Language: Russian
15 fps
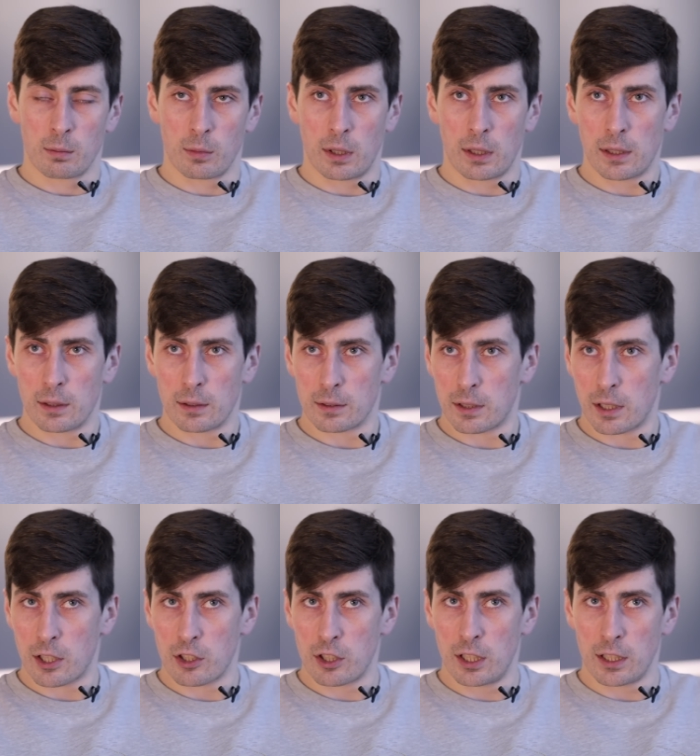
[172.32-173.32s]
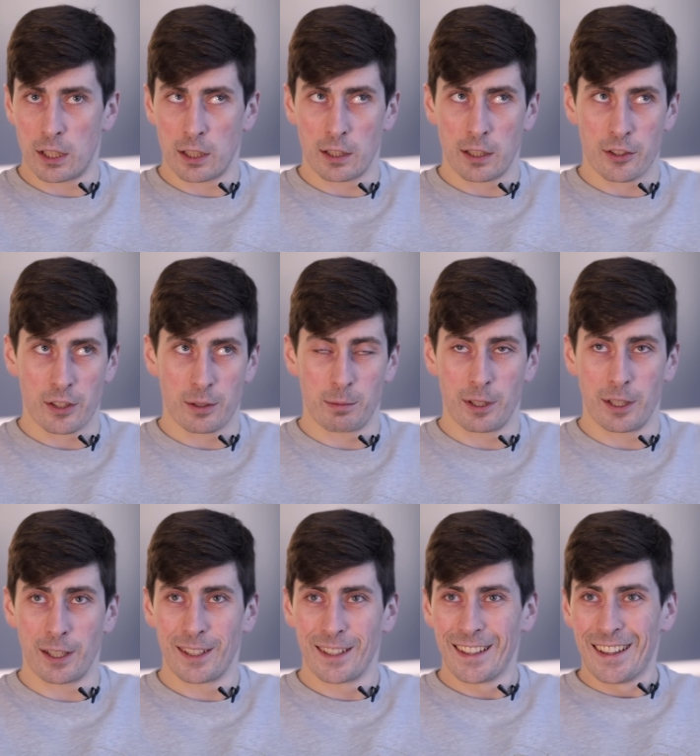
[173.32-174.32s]
Они с рождения, они должны
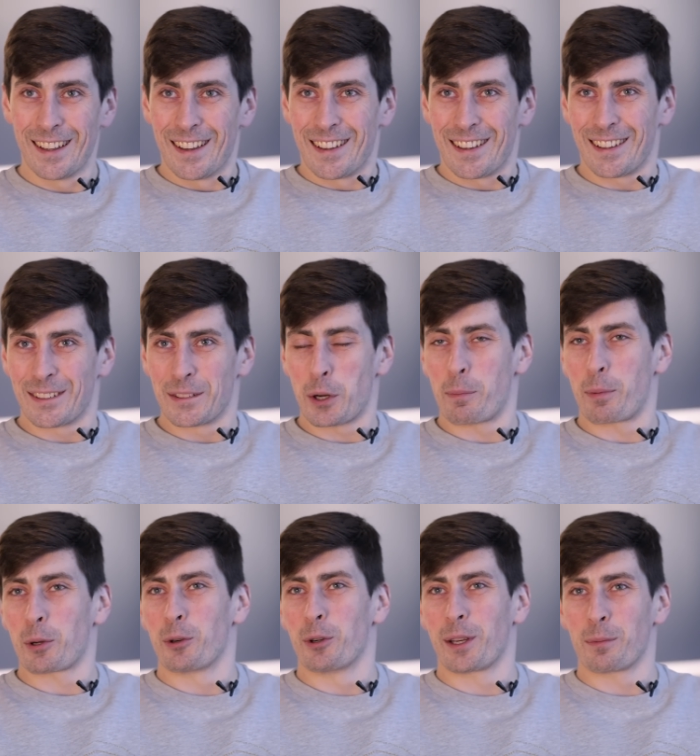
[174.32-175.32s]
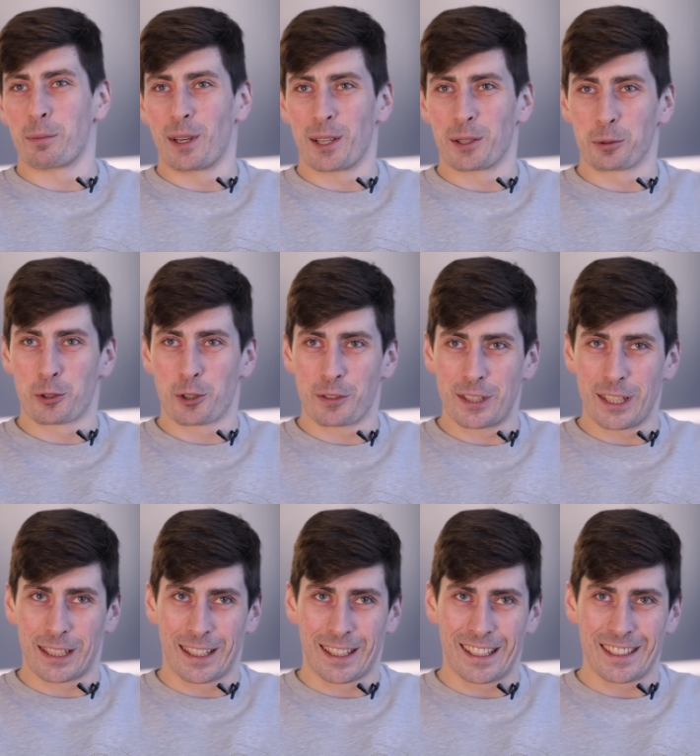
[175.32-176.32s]
были, э, априори были лучше
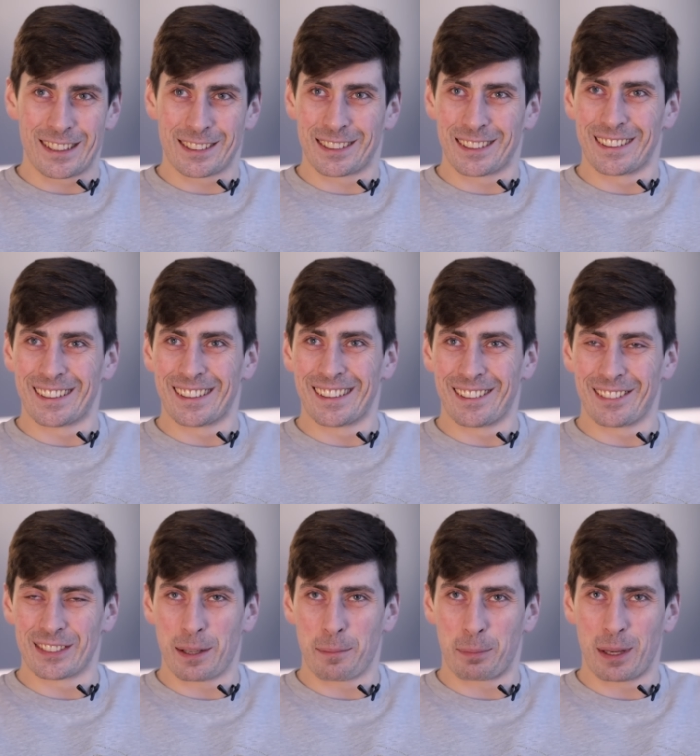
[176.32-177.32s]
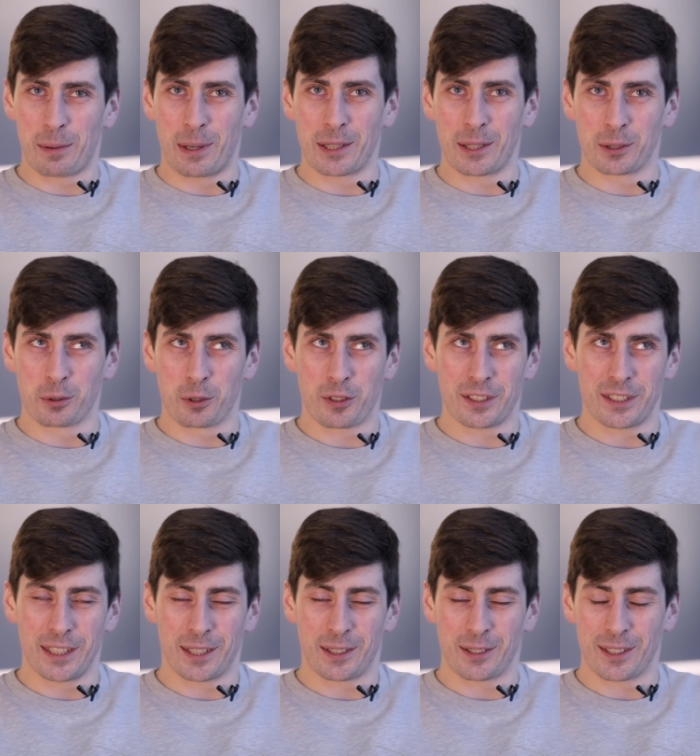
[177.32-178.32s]
всех играть, с, э, взаимопонимание лучше
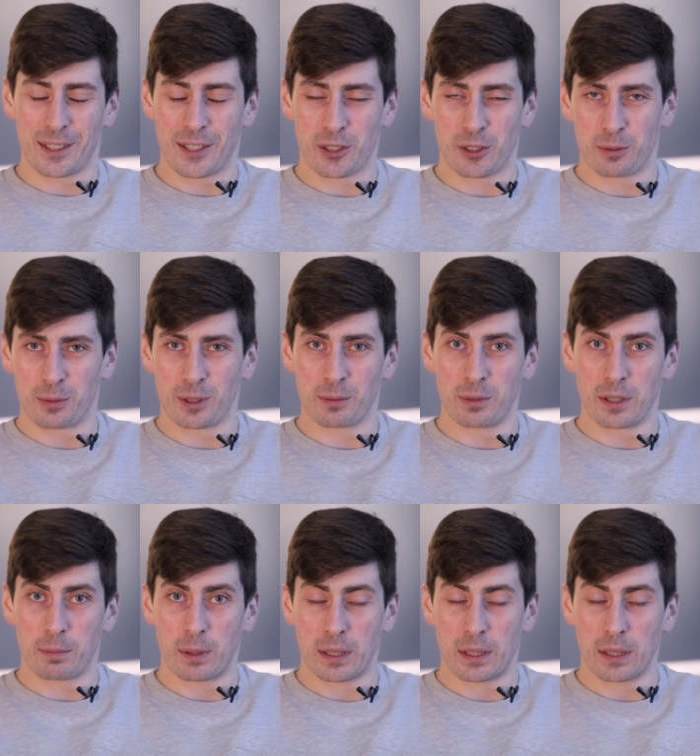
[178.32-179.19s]
всех у них должно было быть.